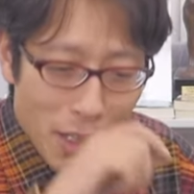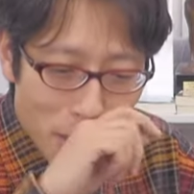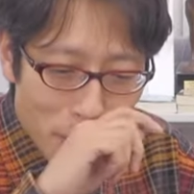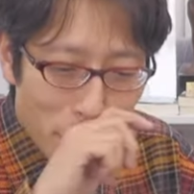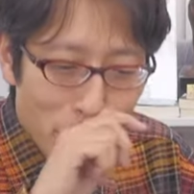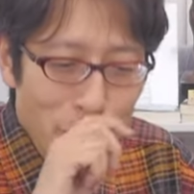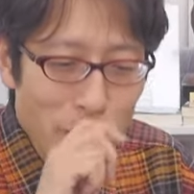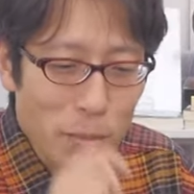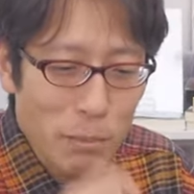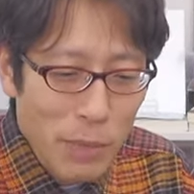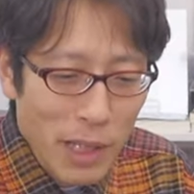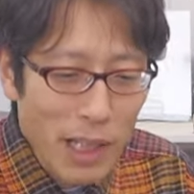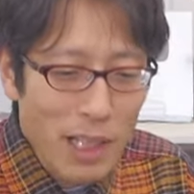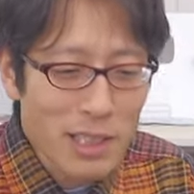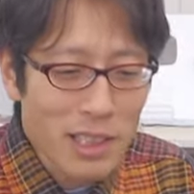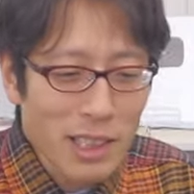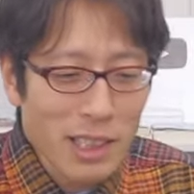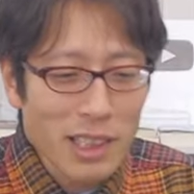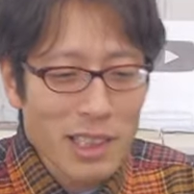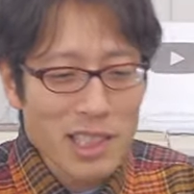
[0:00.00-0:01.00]
そうそう、
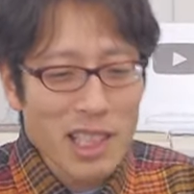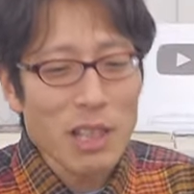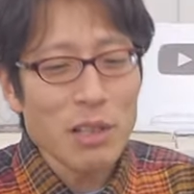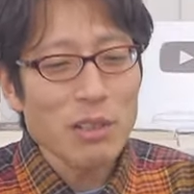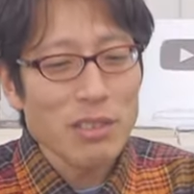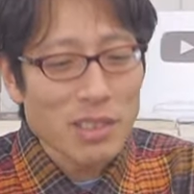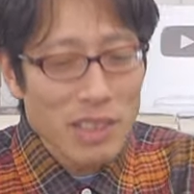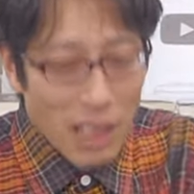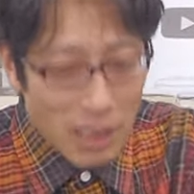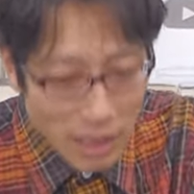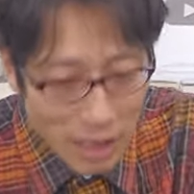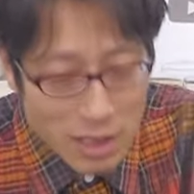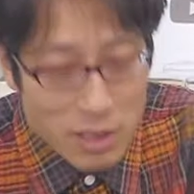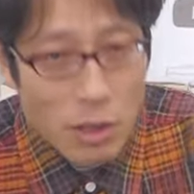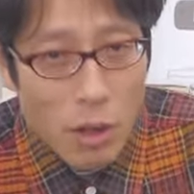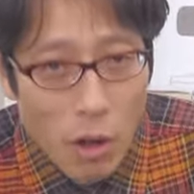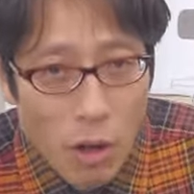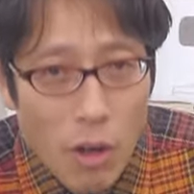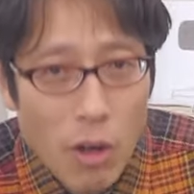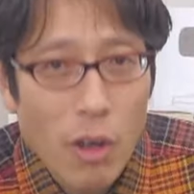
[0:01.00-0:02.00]
バカじゃなきゃ最高になんないで
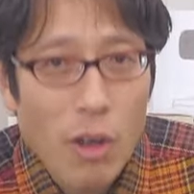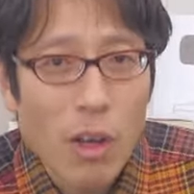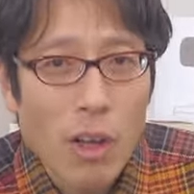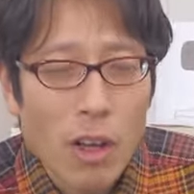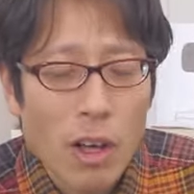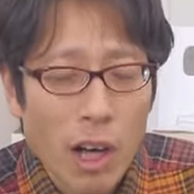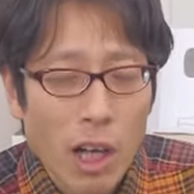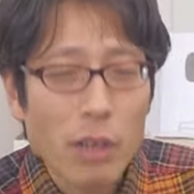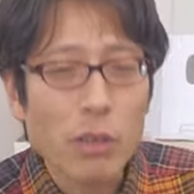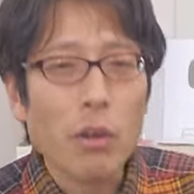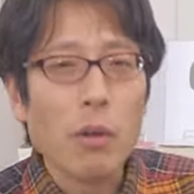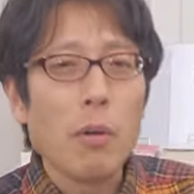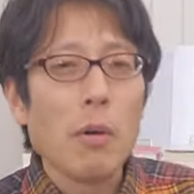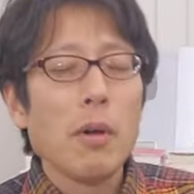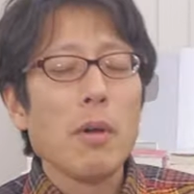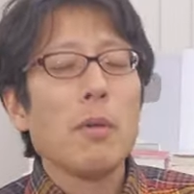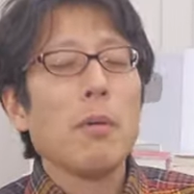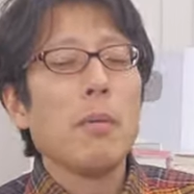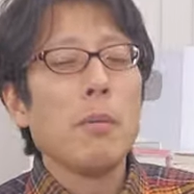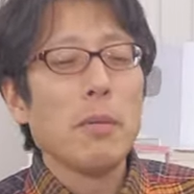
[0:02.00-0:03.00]
すよ。ま
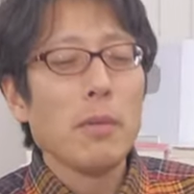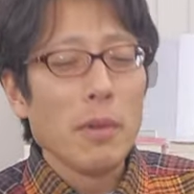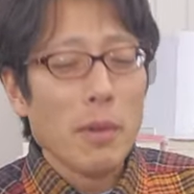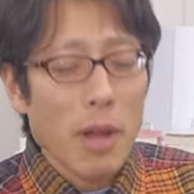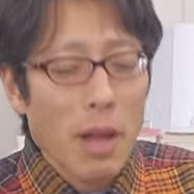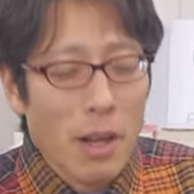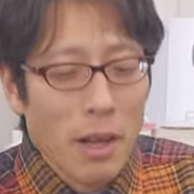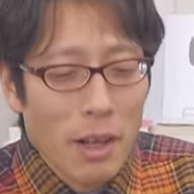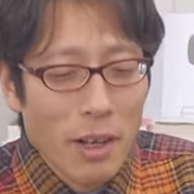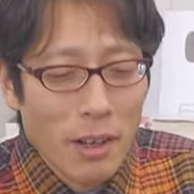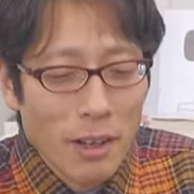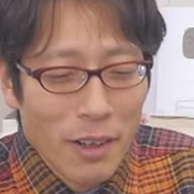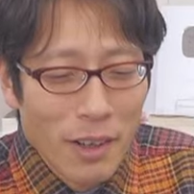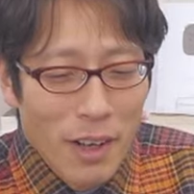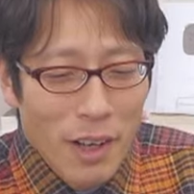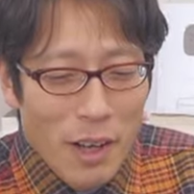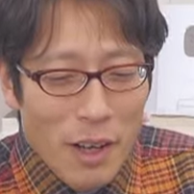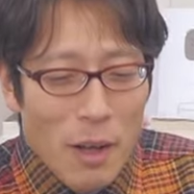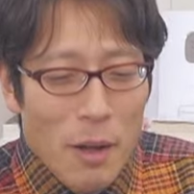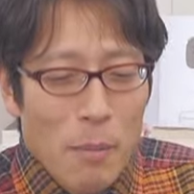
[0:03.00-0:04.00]
あ
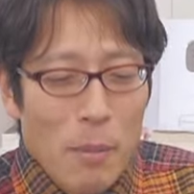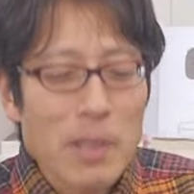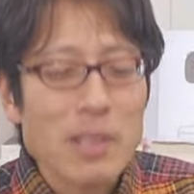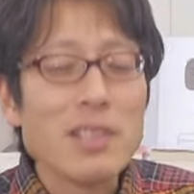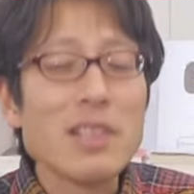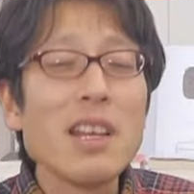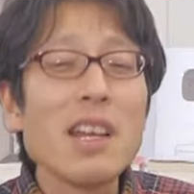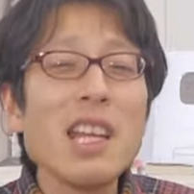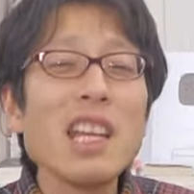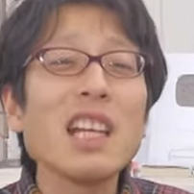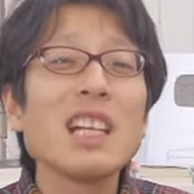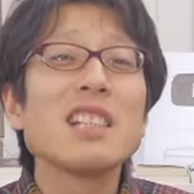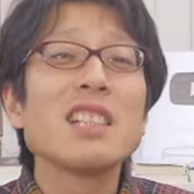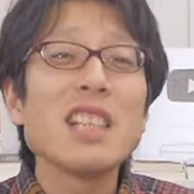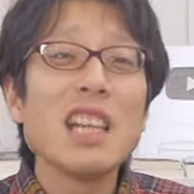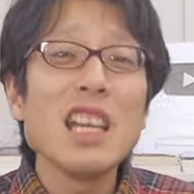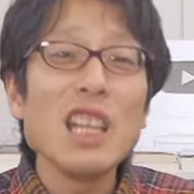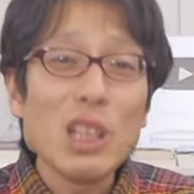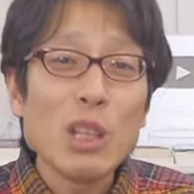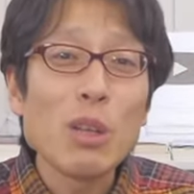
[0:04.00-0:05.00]
全員が
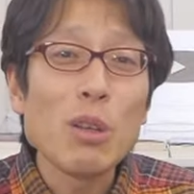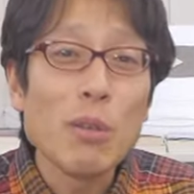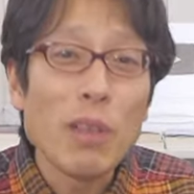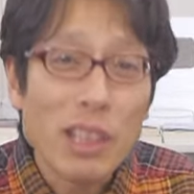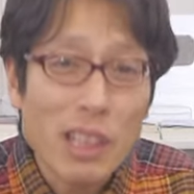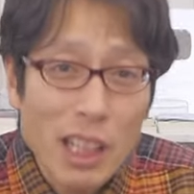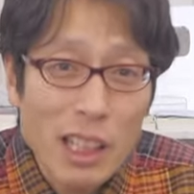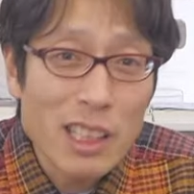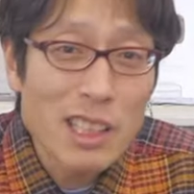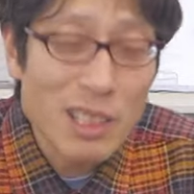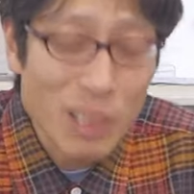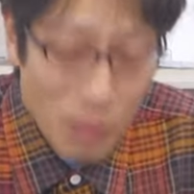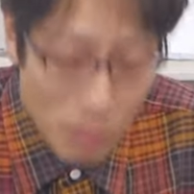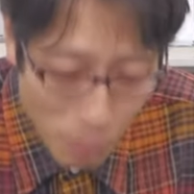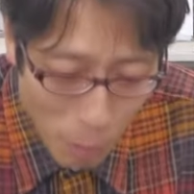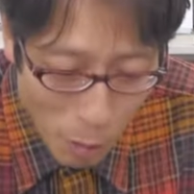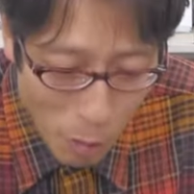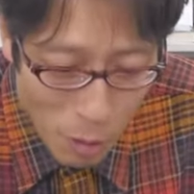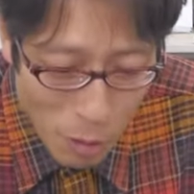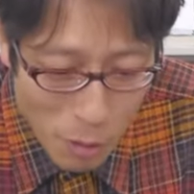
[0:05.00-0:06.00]
全員と言わないですけ
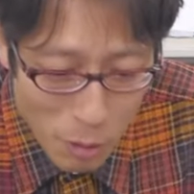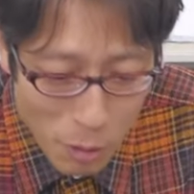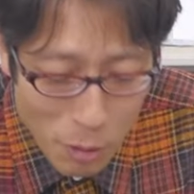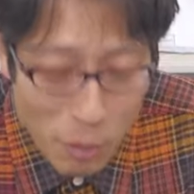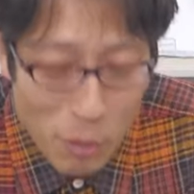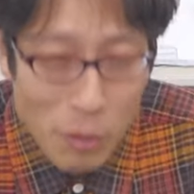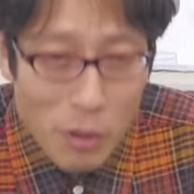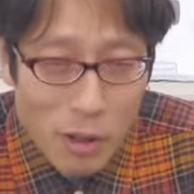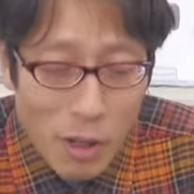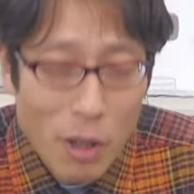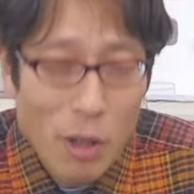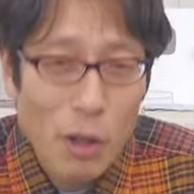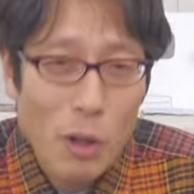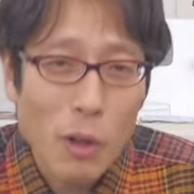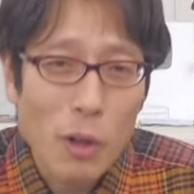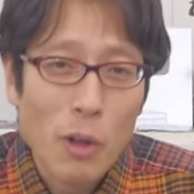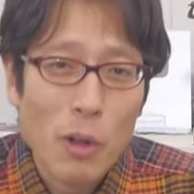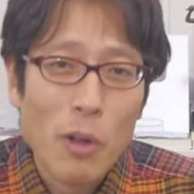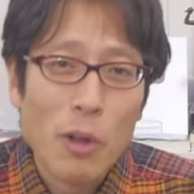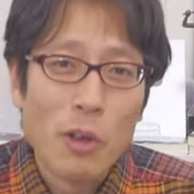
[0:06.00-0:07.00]
ども、
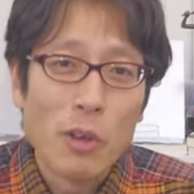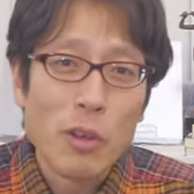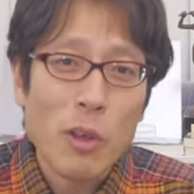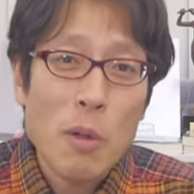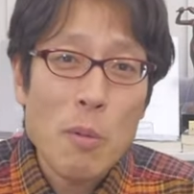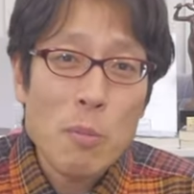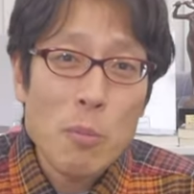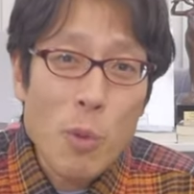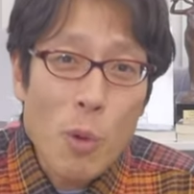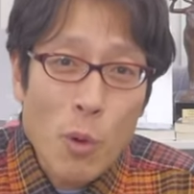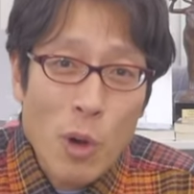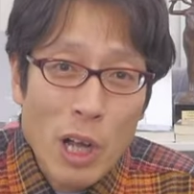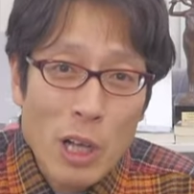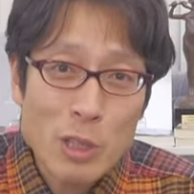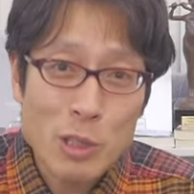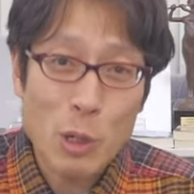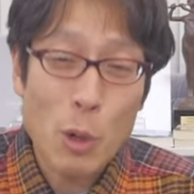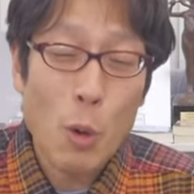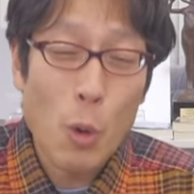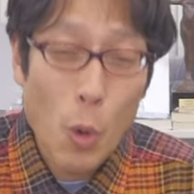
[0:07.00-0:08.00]
憲法
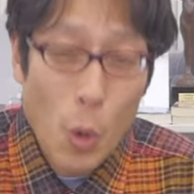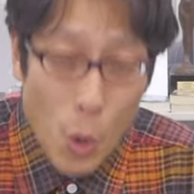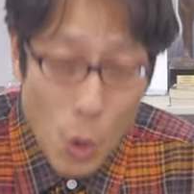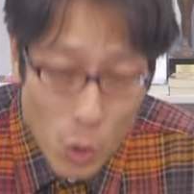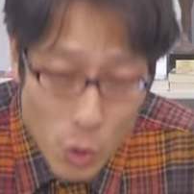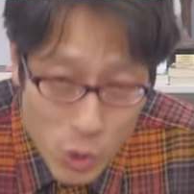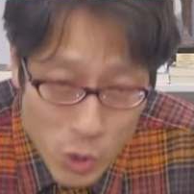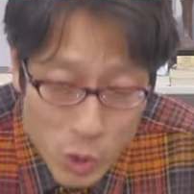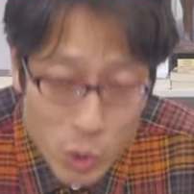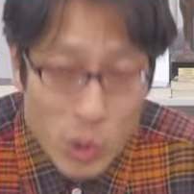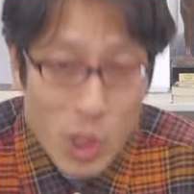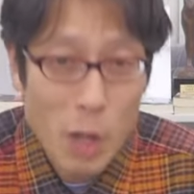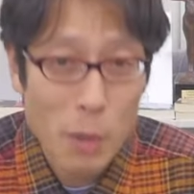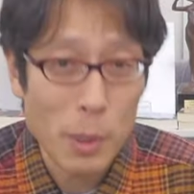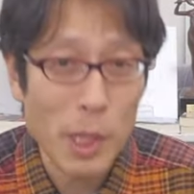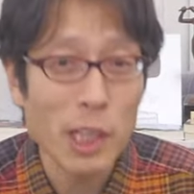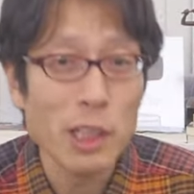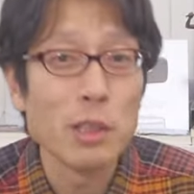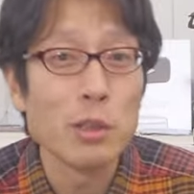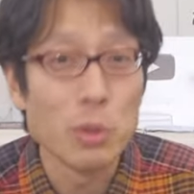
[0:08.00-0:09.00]
学者ほんとや
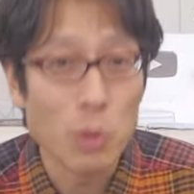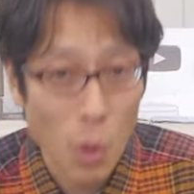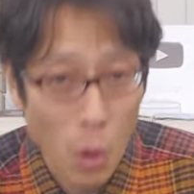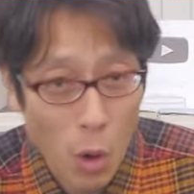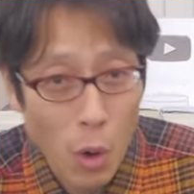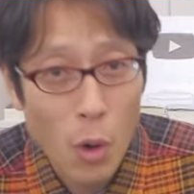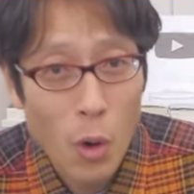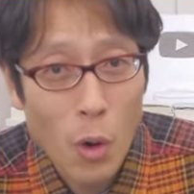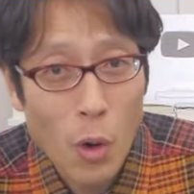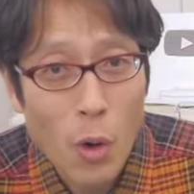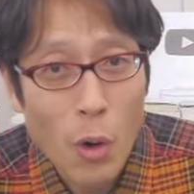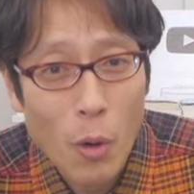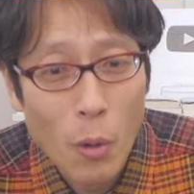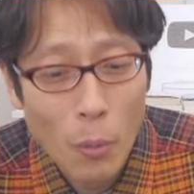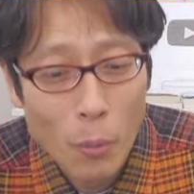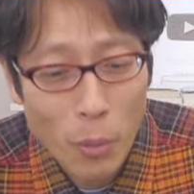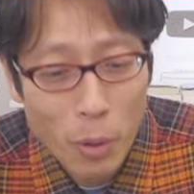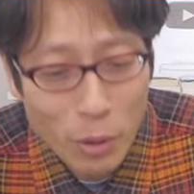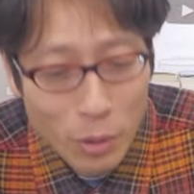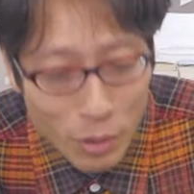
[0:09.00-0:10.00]
ばいですよ。
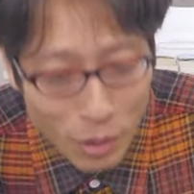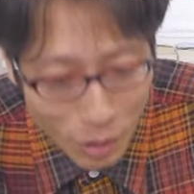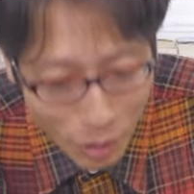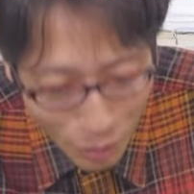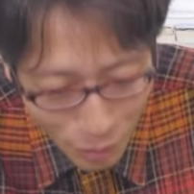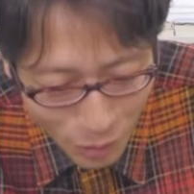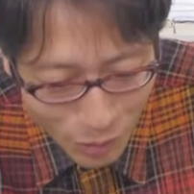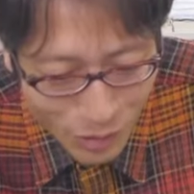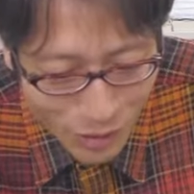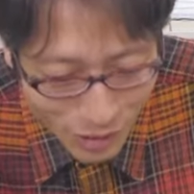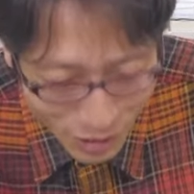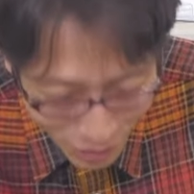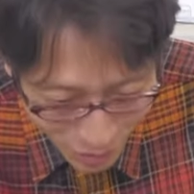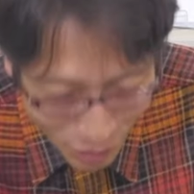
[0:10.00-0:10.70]
ほん